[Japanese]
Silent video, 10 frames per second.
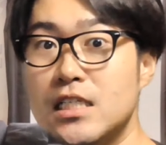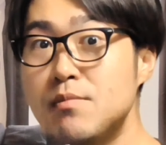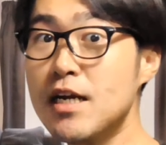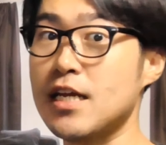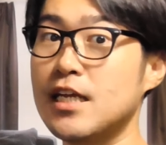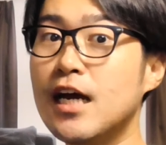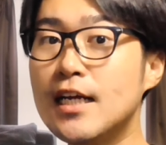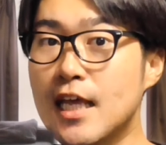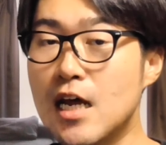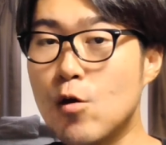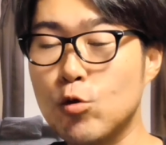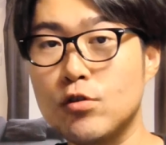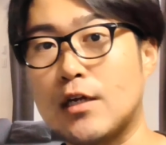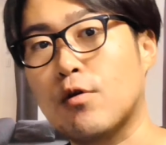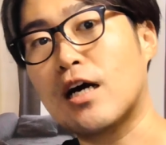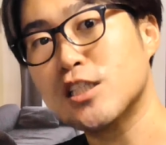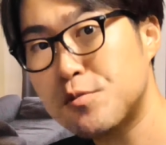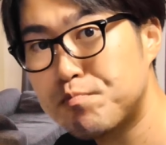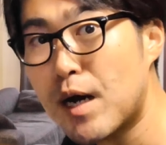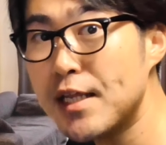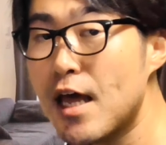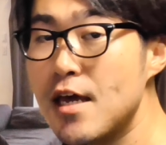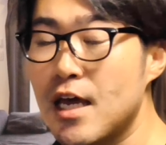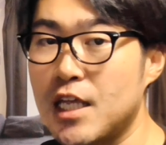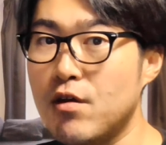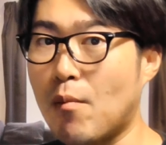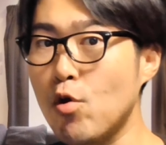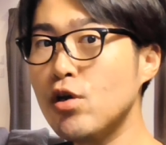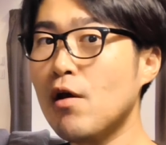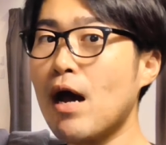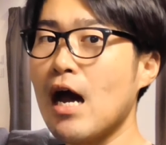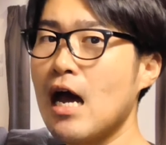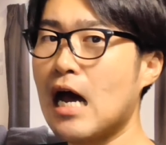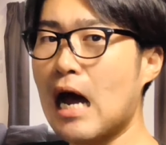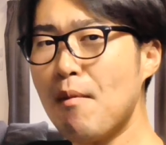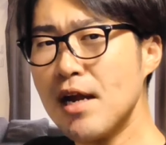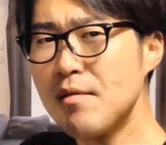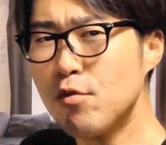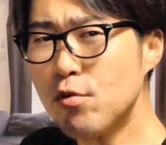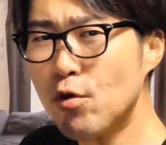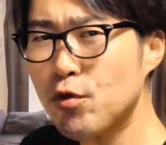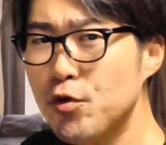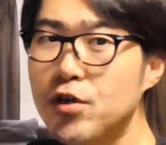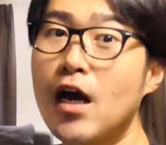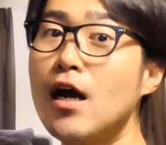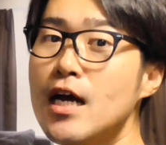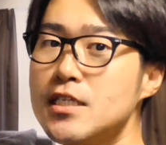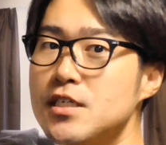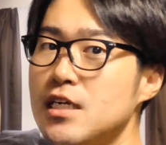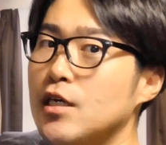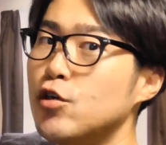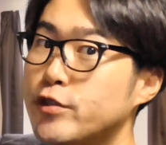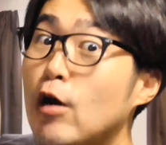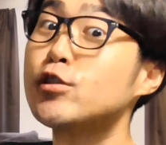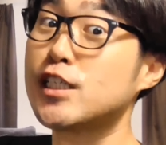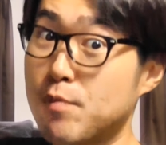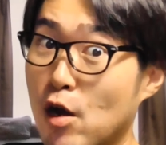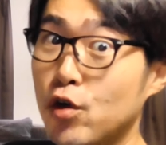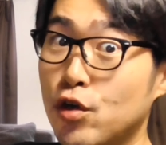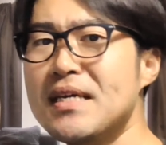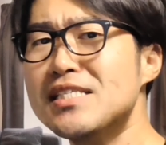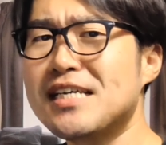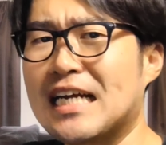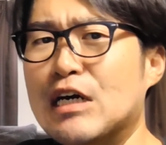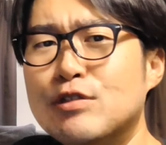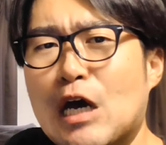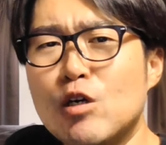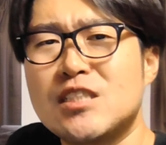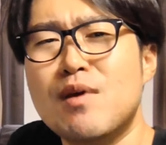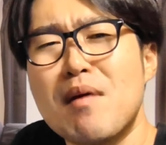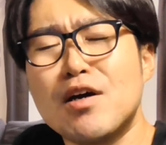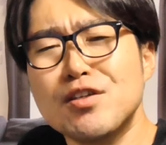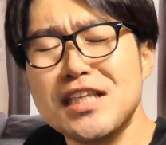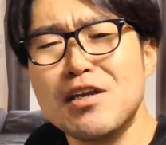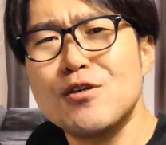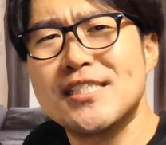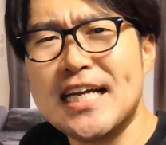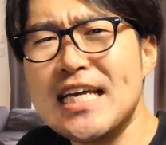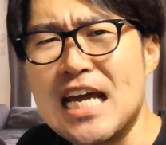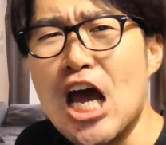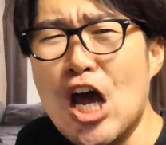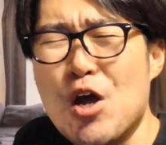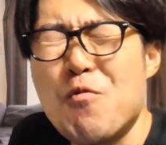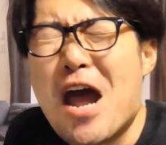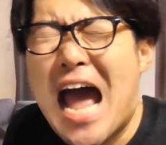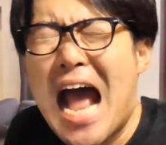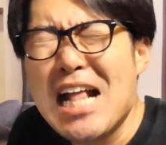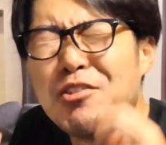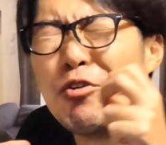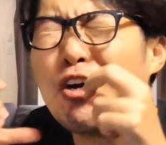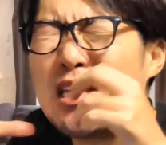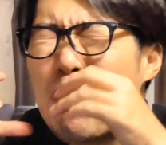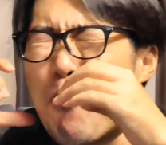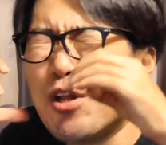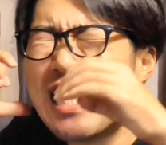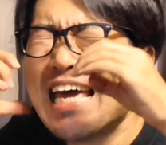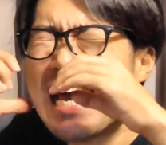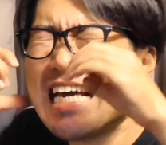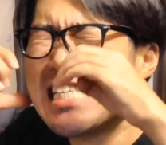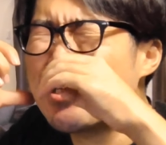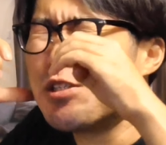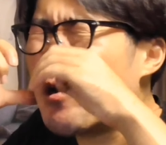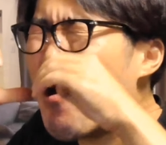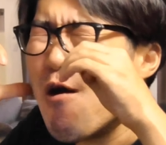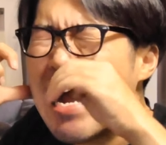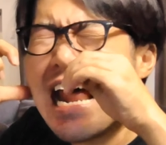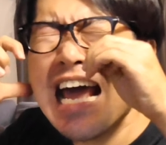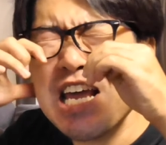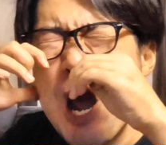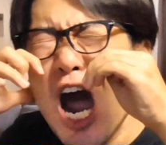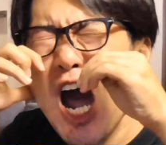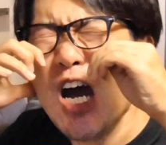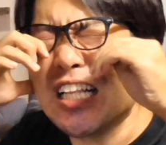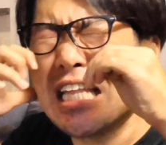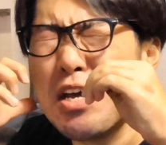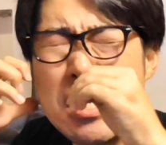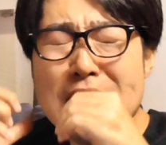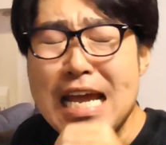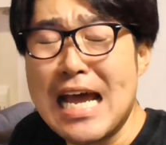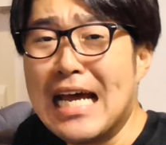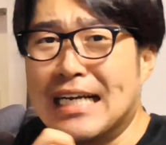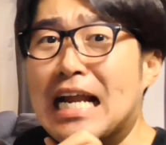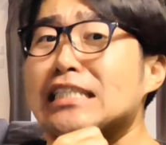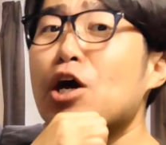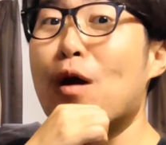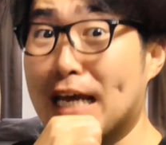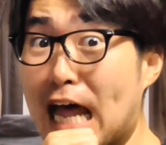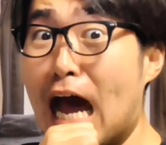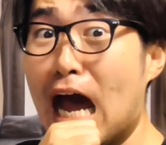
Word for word: つまり苦手なことだとか失敗体験には僕らはあまり物事をよく考えずに蓋をしてしまう自ら蓋を閉めまくってるくせにうわーんどこにも問題解決の情報がないよっていう風になっちゃうわけだ